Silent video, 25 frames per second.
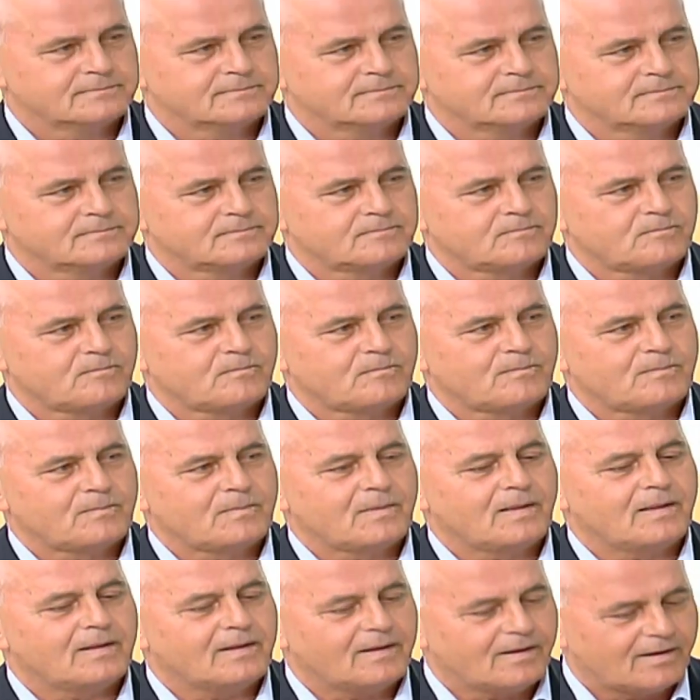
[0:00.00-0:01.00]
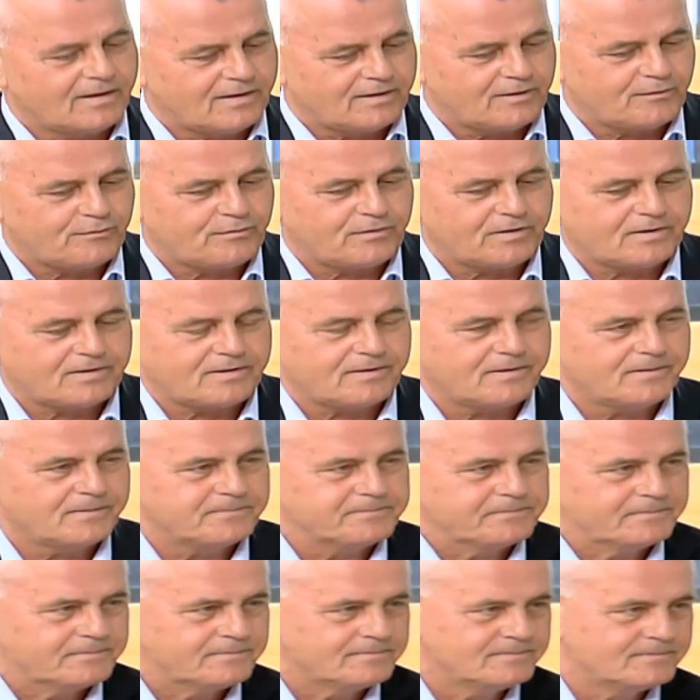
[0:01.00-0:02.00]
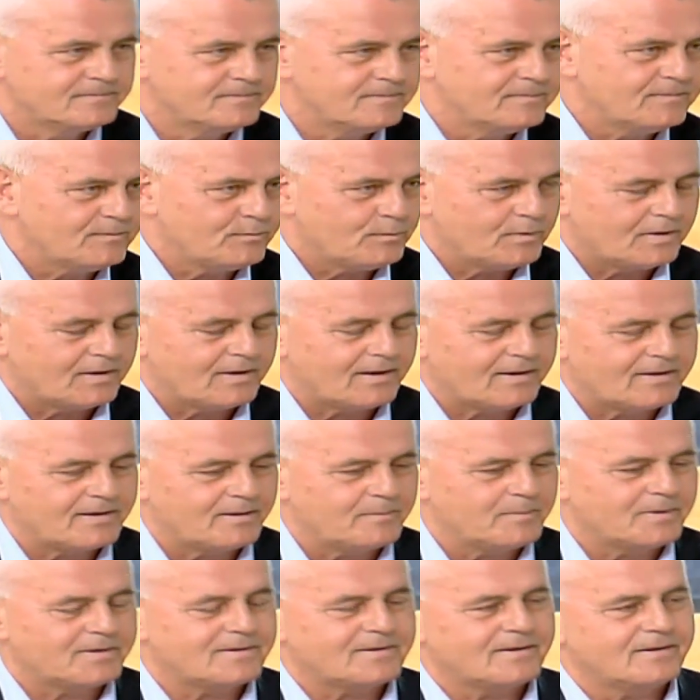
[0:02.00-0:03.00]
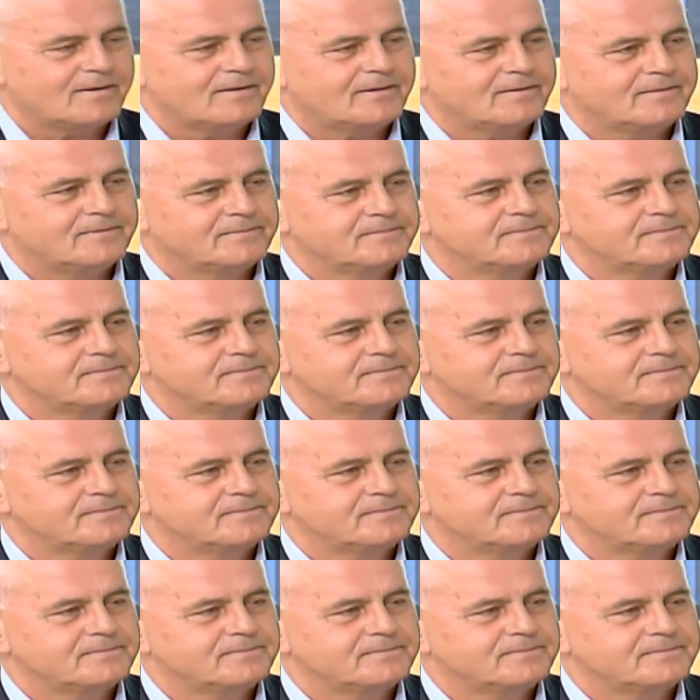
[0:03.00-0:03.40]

وسهلا فيك جنرال أهلا فيك. ينعاد عليك وان شاء الله تضل